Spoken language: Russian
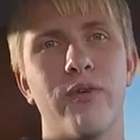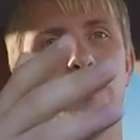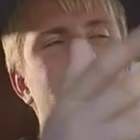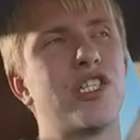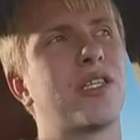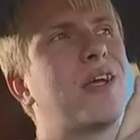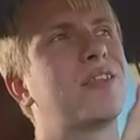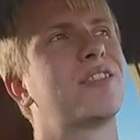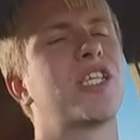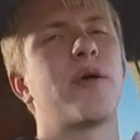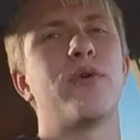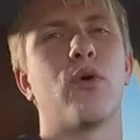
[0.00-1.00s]
Вы почитайте
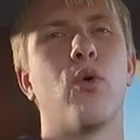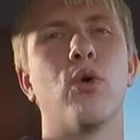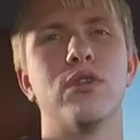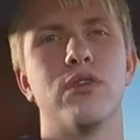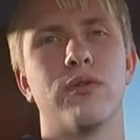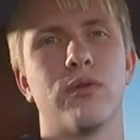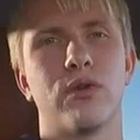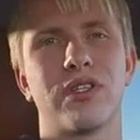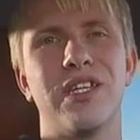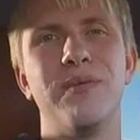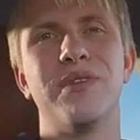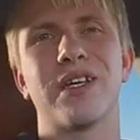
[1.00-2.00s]
сами отзывы, вот
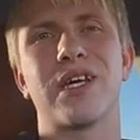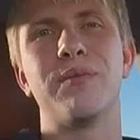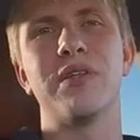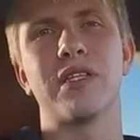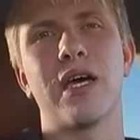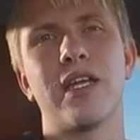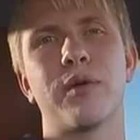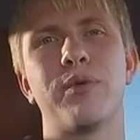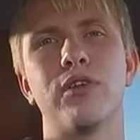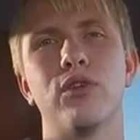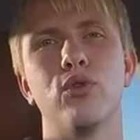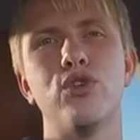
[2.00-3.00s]
именно комментарий к
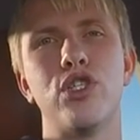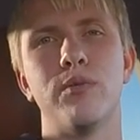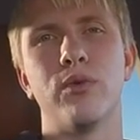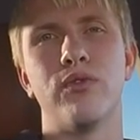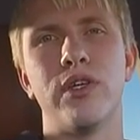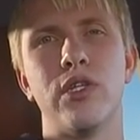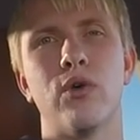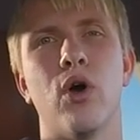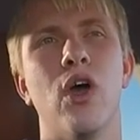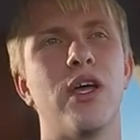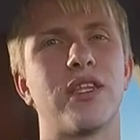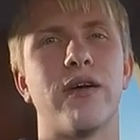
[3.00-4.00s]
предыдущему видео,
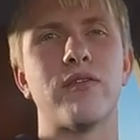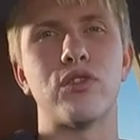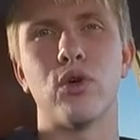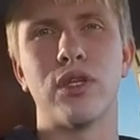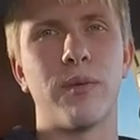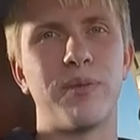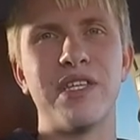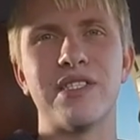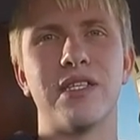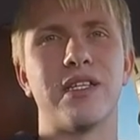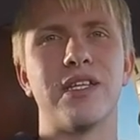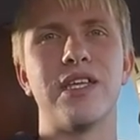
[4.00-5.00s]
там все
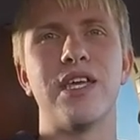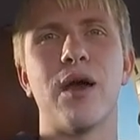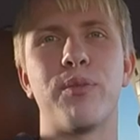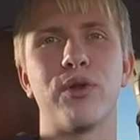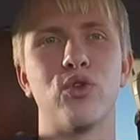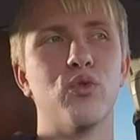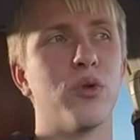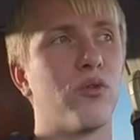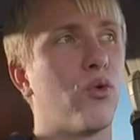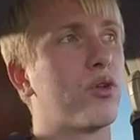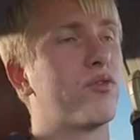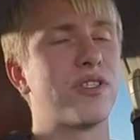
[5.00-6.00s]
написано, это не я придумал,
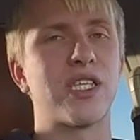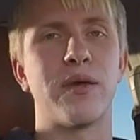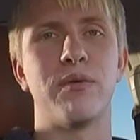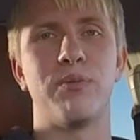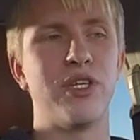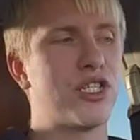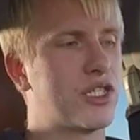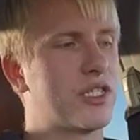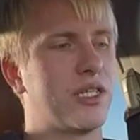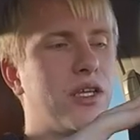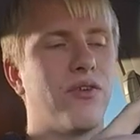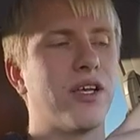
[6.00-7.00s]
вот вы сами пишете,
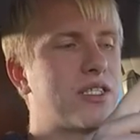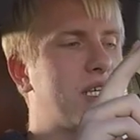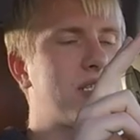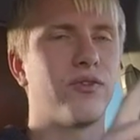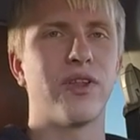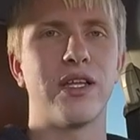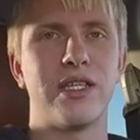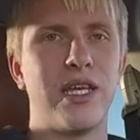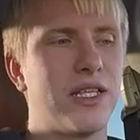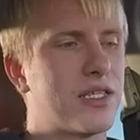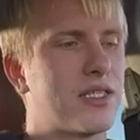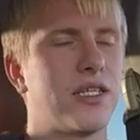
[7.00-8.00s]
среди вас есть
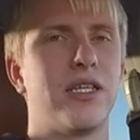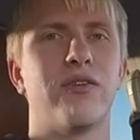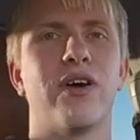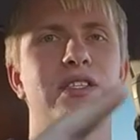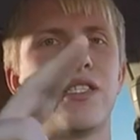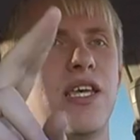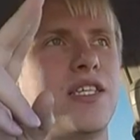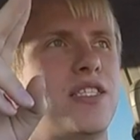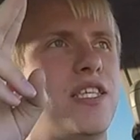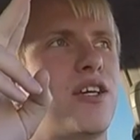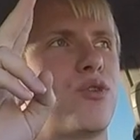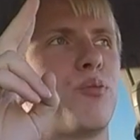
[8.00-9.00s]
владельцы, среди вас есть
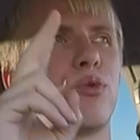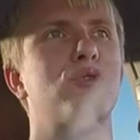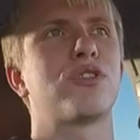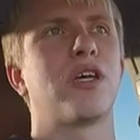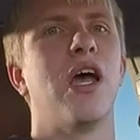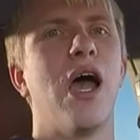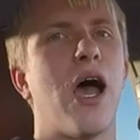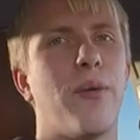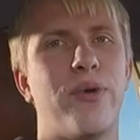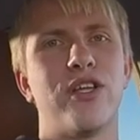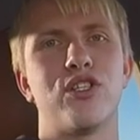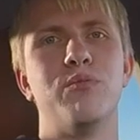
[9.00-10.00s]
те, кто просто,
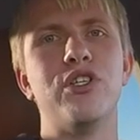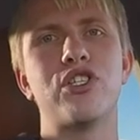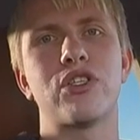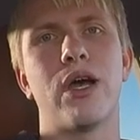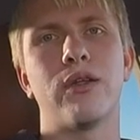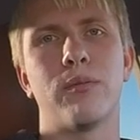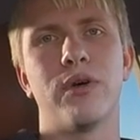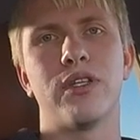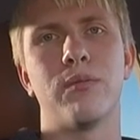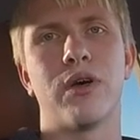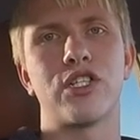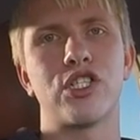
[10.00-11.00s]
опять же, мечтает об
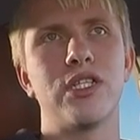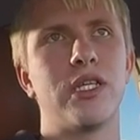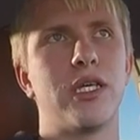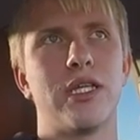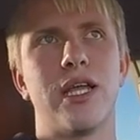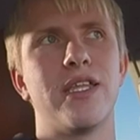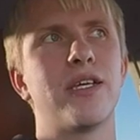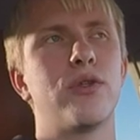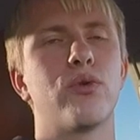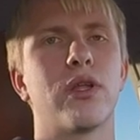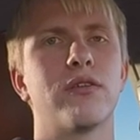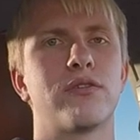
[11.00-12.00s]
этой машине, и для них
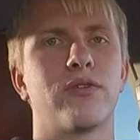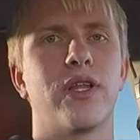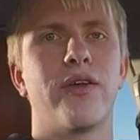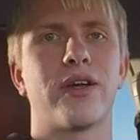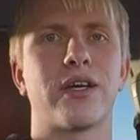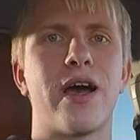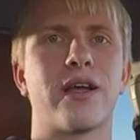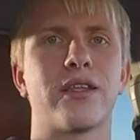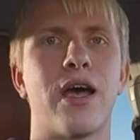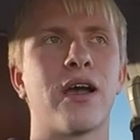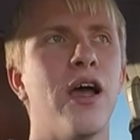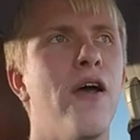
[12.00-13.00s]
не укладывается в голове, как
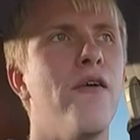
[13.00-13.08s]
так,